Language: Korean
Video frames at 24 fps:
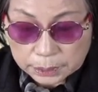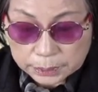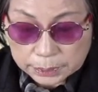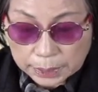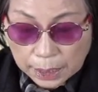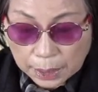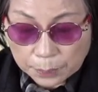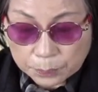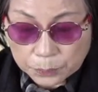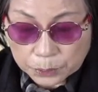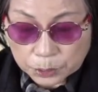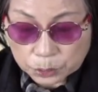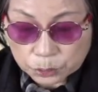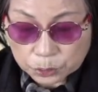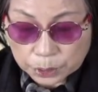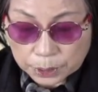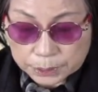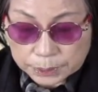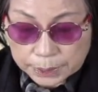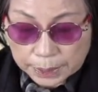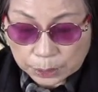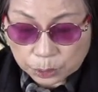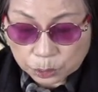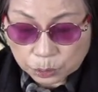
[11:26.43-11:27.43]

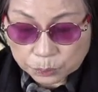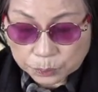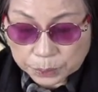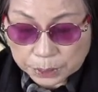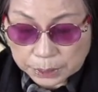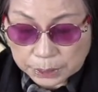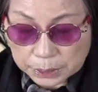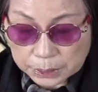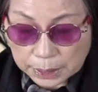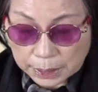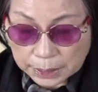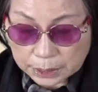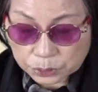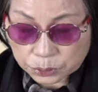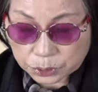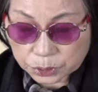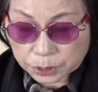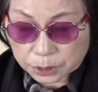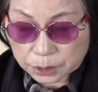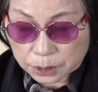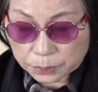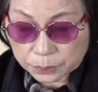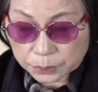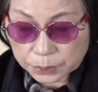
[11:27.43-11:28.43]
대한민국의 최고 미니를 할 수
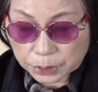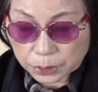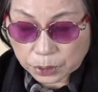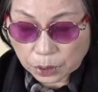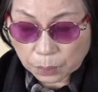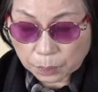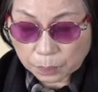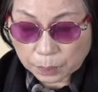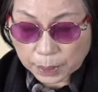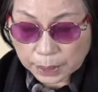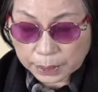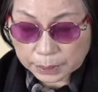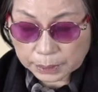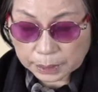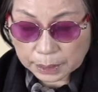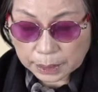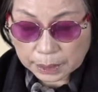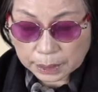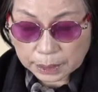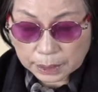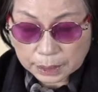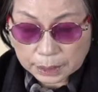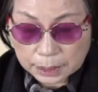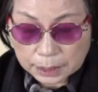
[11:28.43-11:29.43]
있는 미니
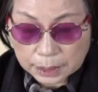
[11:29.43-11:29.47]
엄마에게